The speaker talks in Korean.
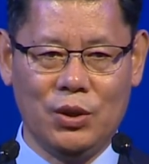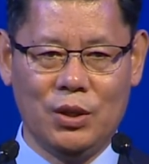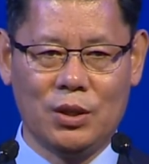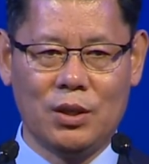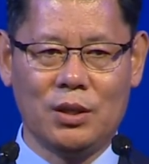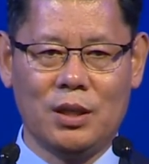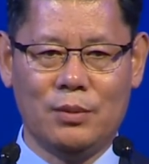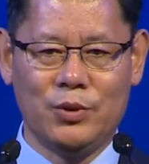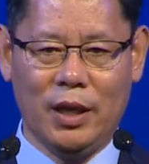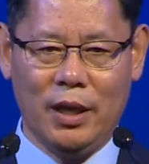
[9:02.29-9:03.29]
그렇기
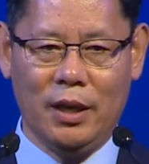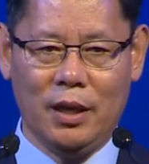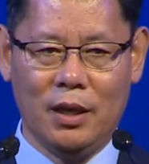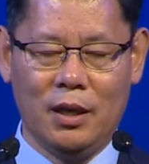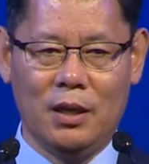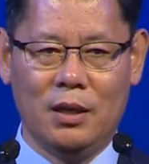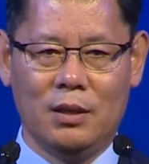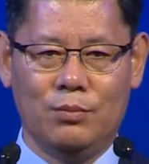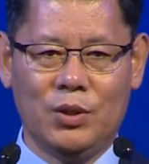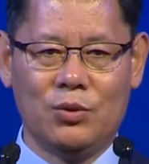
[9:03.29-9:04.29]
때문에 미국